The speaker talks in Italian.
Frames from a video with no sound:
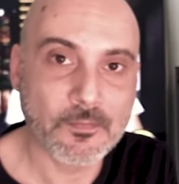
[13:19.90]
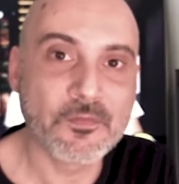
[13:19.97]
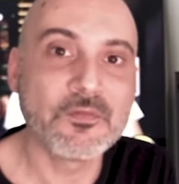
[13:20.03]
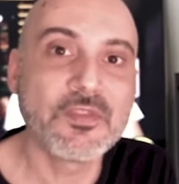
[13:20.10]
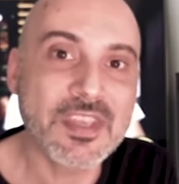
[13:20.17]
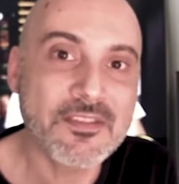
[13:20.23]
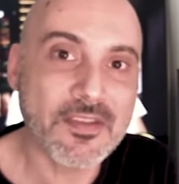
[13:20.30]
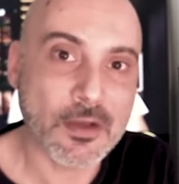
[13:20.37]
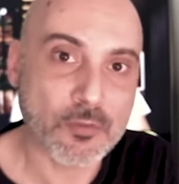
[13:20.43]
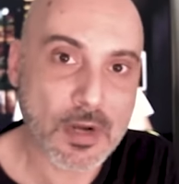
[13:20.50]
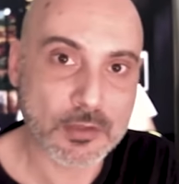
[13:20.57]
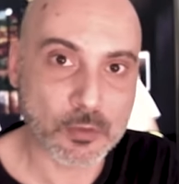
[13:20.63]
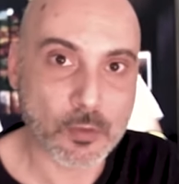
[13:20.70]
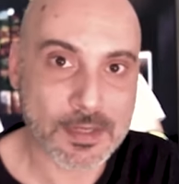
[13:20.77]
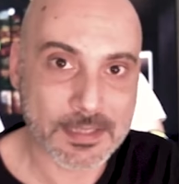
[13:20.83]
vive
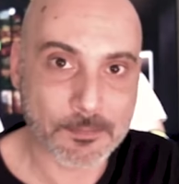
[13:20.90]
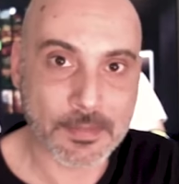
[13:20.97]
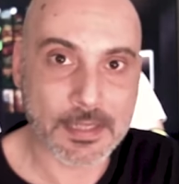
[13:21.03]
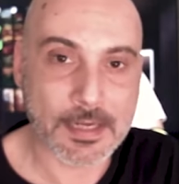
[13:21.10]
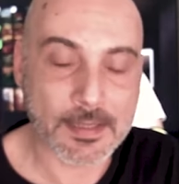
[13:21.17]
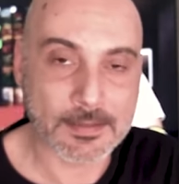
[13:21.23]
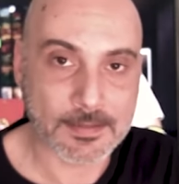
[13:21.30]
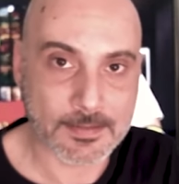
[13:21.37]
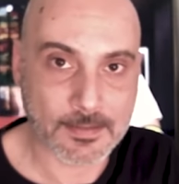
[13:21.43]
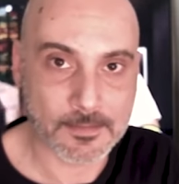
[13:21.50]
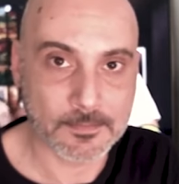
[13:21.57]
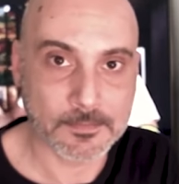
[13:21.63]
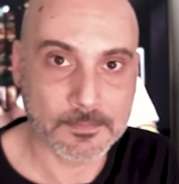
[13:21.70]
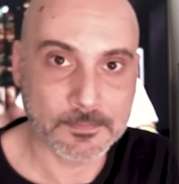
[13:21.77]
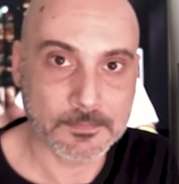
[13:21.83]
una sua esperienza.
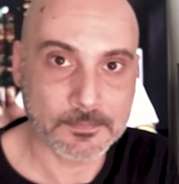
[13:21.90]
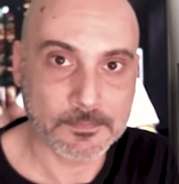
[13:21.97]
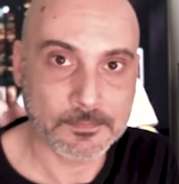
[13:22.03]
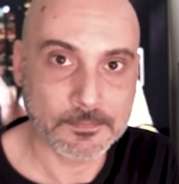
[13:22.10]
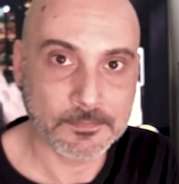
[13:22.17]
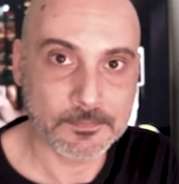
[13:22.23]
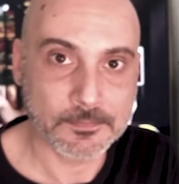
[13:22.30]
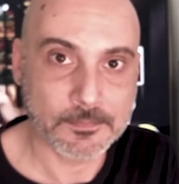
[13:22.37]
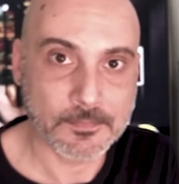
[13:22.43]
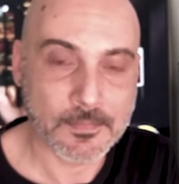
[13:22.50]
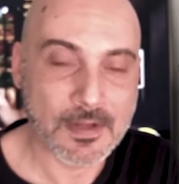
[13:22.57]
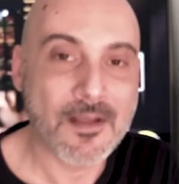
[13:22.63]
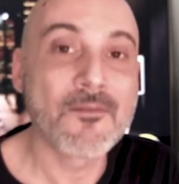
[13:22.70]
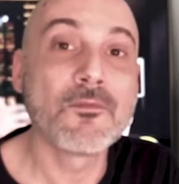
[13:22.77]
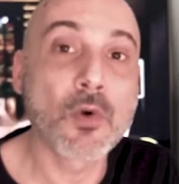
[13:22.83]

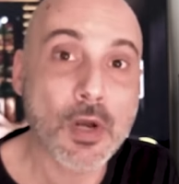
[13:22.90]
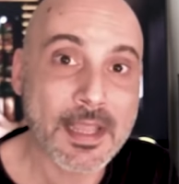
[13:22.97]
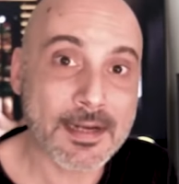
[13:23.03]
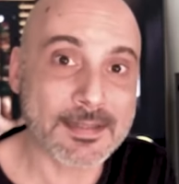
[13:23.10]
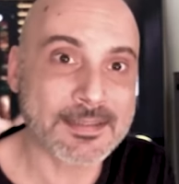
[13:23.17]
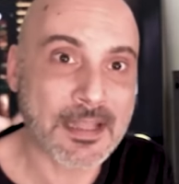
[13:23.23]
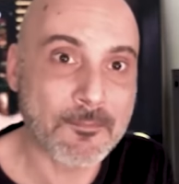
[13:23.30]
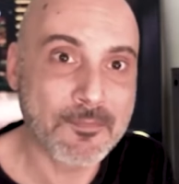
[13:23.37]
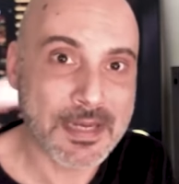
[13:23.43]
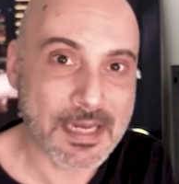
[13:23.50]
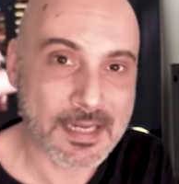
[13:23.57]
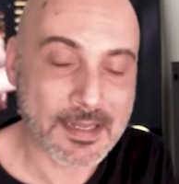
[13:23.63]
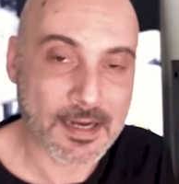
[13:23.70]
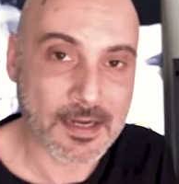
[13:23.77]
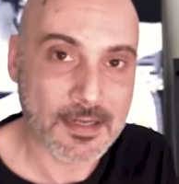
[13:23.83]
Voler
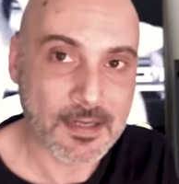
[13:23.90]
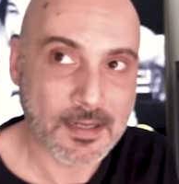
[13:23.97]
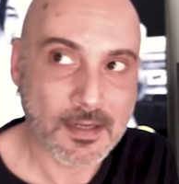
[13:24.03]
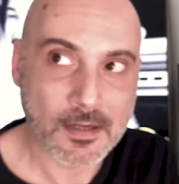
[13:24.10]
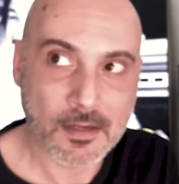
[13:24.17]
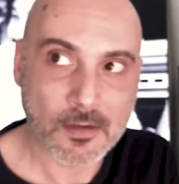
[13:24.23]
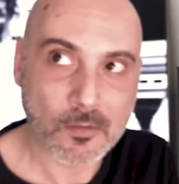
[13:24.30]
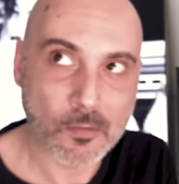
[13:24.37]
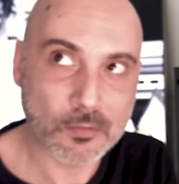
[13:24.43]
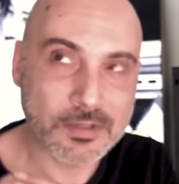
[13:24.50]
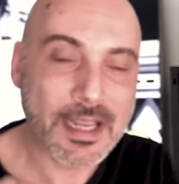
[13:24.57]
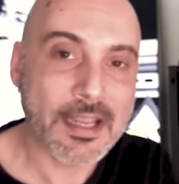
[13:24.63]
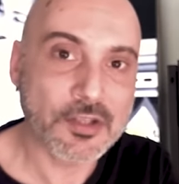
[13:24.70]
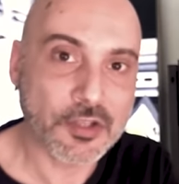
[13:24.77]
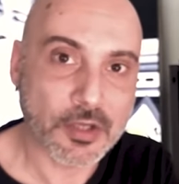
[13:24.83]
stabilire un
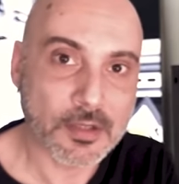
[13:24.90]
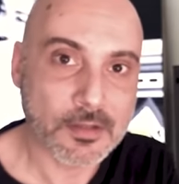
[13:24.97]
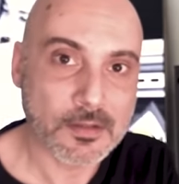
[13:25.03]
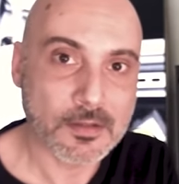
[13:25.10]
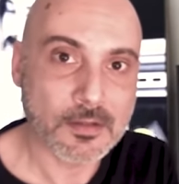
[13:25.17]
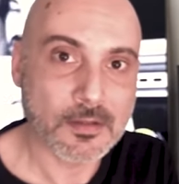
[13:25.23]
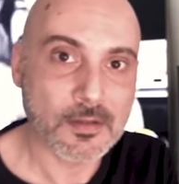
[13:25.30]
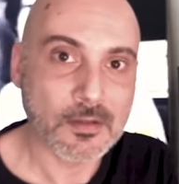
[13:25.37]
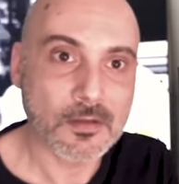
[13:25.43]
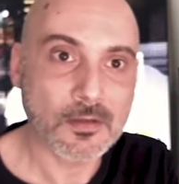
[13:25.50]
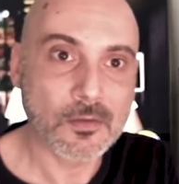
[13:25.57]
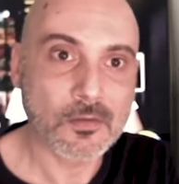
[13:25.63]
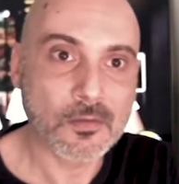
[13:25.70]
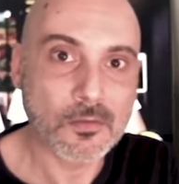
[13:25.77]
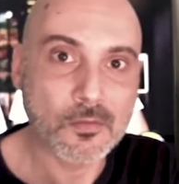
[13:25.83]
10,
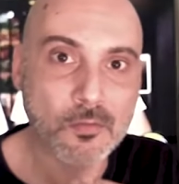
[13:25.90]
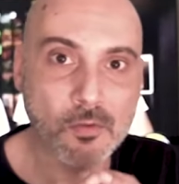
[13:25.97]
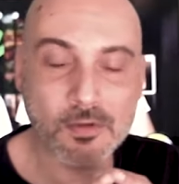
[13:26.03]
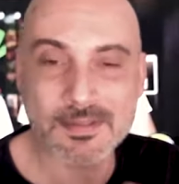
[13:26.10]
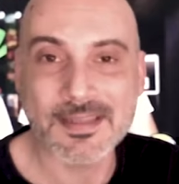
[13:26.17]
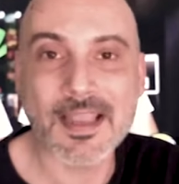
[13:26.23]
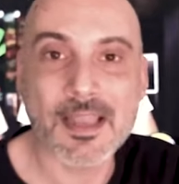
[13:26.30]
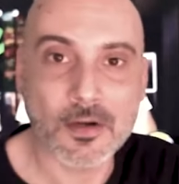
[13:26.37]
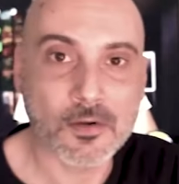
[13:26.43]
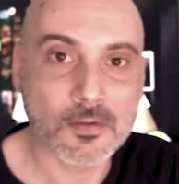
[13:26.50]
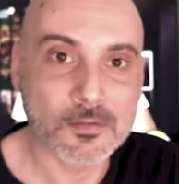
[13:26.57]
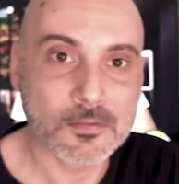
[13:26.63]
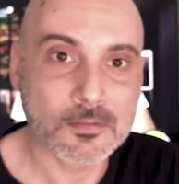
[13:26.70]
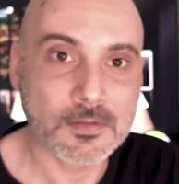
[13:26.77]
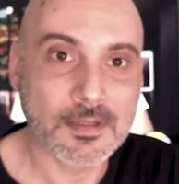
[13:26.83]
uno 0,
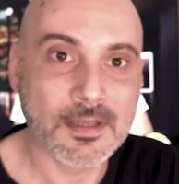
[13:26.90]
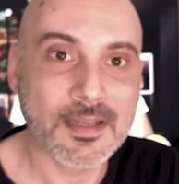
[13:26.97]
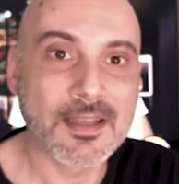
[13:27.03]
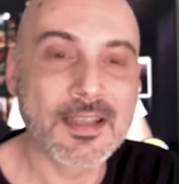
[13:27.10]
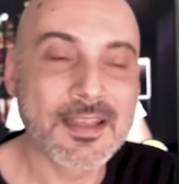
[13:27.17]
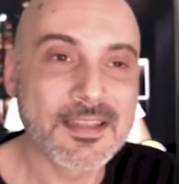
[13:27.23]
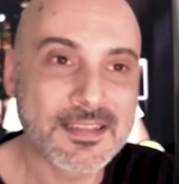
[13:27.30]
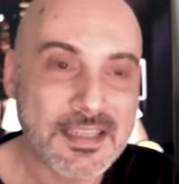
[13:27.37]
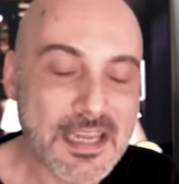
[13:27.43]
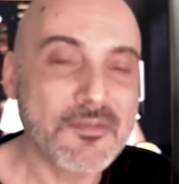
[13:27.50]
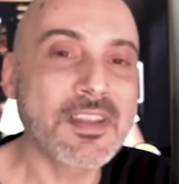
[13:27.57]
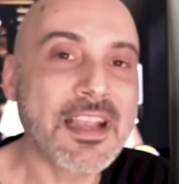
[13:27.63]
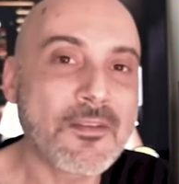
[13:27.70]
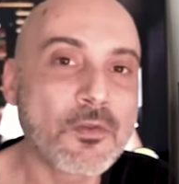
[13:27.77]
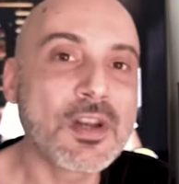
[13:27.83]

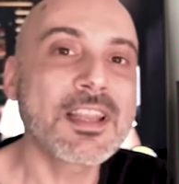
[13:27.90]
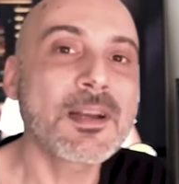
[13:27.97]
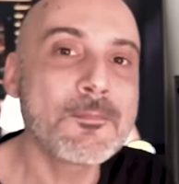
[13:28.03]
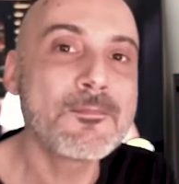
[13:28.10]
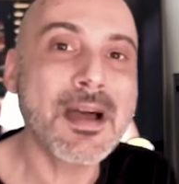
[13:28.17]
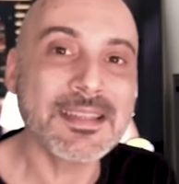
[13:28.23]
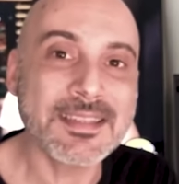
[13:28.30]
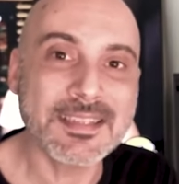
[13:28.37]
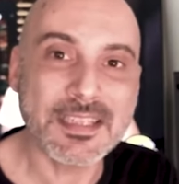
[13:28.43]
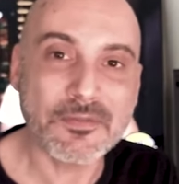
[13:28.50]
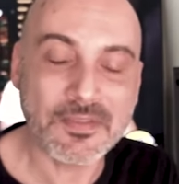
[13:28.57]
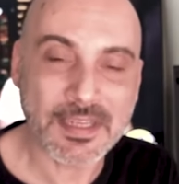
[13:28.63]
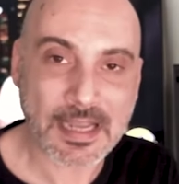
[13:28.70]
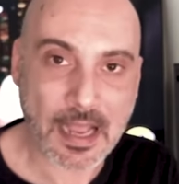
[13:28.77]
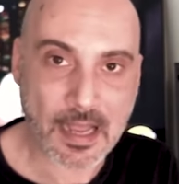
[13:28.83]
significa voler
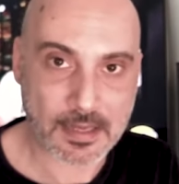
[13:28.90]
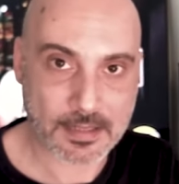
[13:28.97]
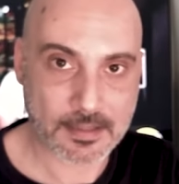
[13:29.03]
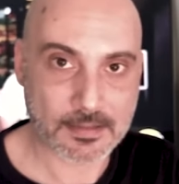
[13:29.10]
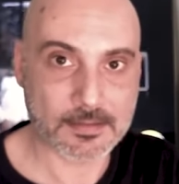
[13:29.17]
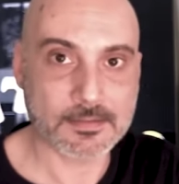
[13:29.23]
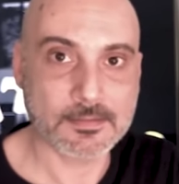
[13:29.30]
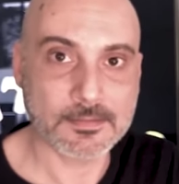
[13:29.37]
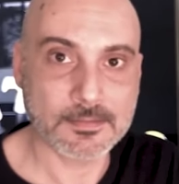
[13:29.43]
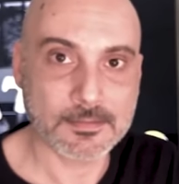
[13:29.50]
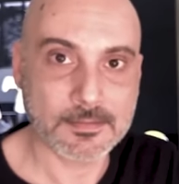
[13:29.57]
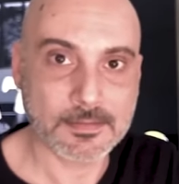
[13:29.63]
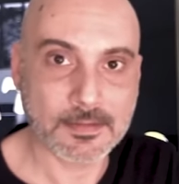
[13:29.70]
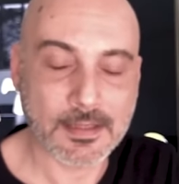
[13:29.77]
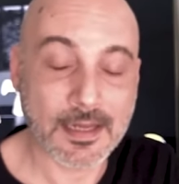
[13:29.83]
massificare
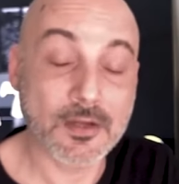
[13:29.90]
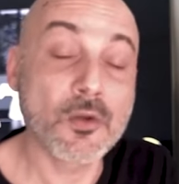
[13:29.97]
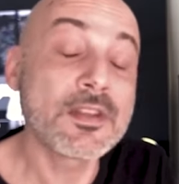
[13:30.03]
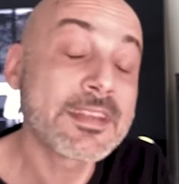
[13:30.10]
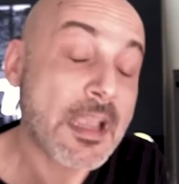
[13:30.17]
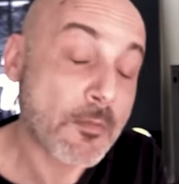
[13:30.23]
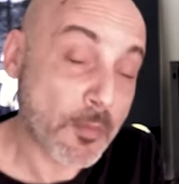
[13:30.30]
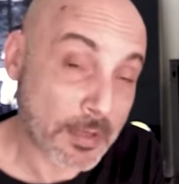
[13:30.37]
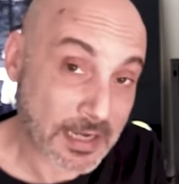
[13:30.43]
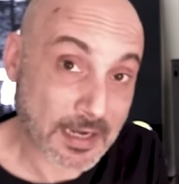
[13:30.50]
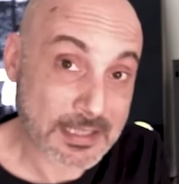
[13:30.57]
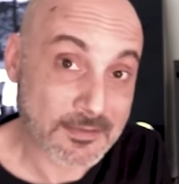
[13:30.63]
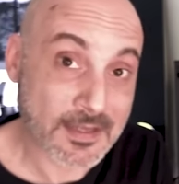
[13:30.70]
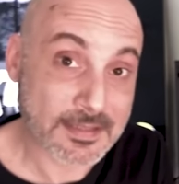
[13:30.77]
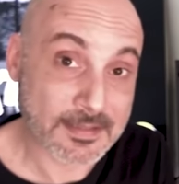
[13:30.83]
e noi siamo per
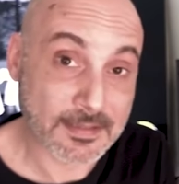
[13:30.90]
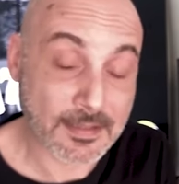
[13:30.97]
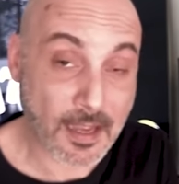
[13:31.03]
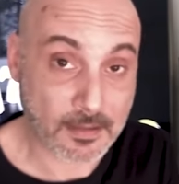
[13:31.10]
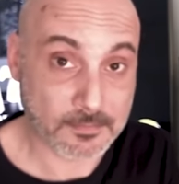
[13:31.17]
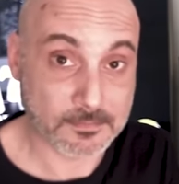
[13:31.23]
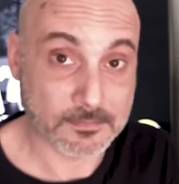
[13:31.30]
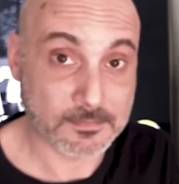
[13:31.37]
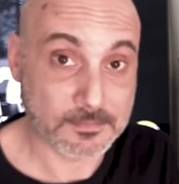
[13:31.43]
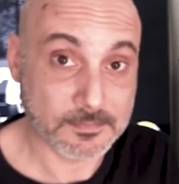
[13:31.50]
la diversità.